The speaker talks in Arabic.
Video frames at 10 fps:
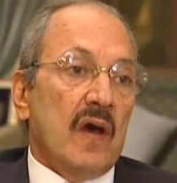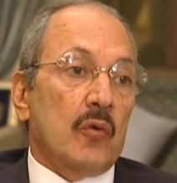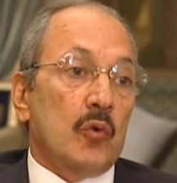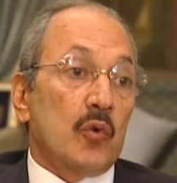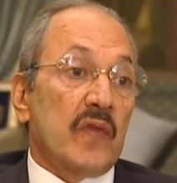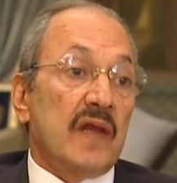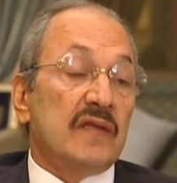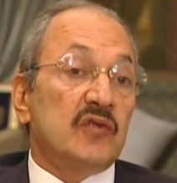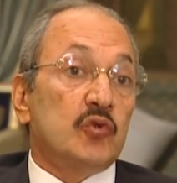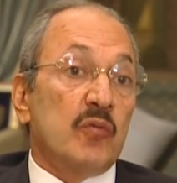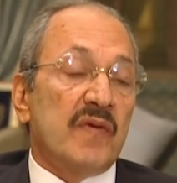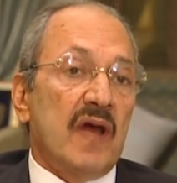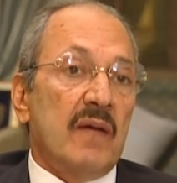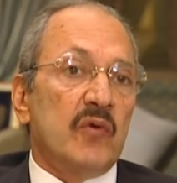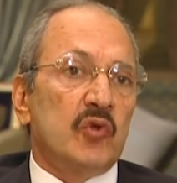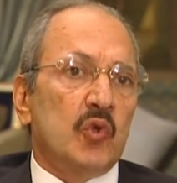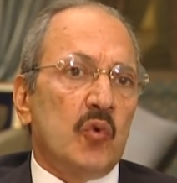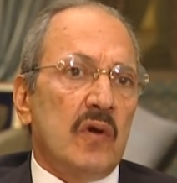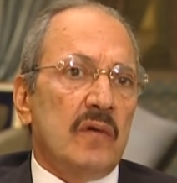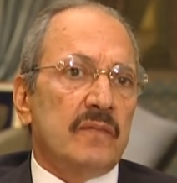القروض التي تمنح من
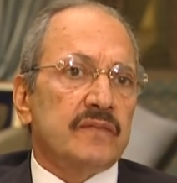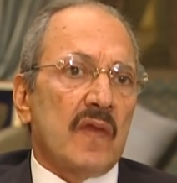الدول